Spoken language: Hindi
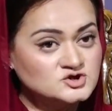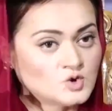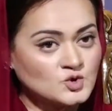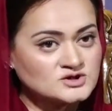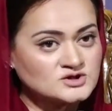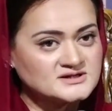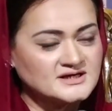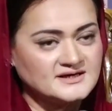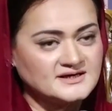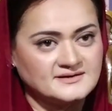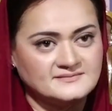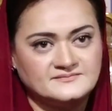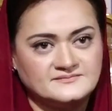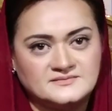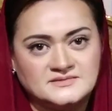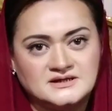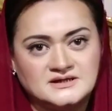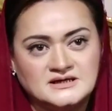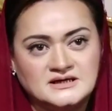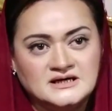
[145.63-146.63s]
तोड़ते हैं
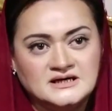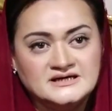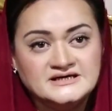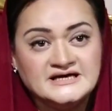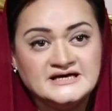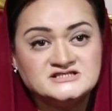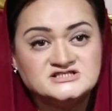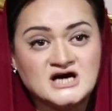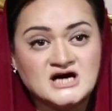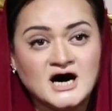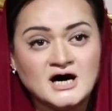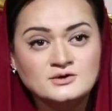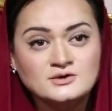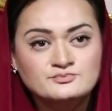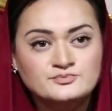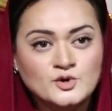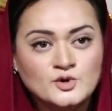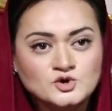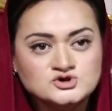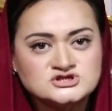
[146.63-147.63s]
ये जान
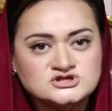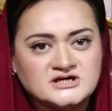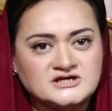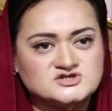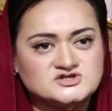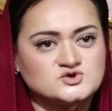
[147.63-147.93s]
बूझ कर